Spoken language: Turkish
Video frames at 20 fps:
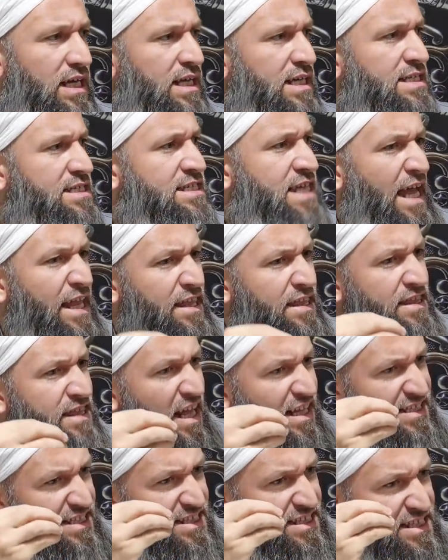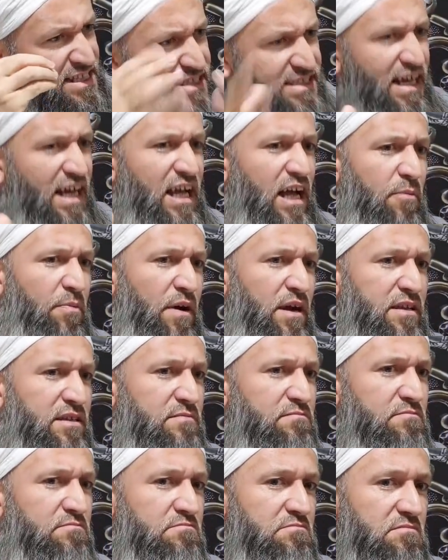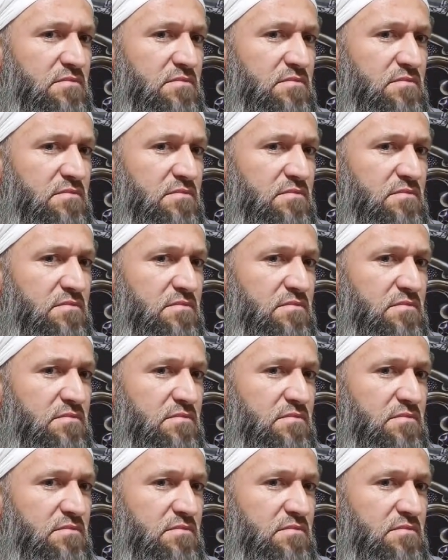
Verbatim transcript: Sen nasıl zina yapardın?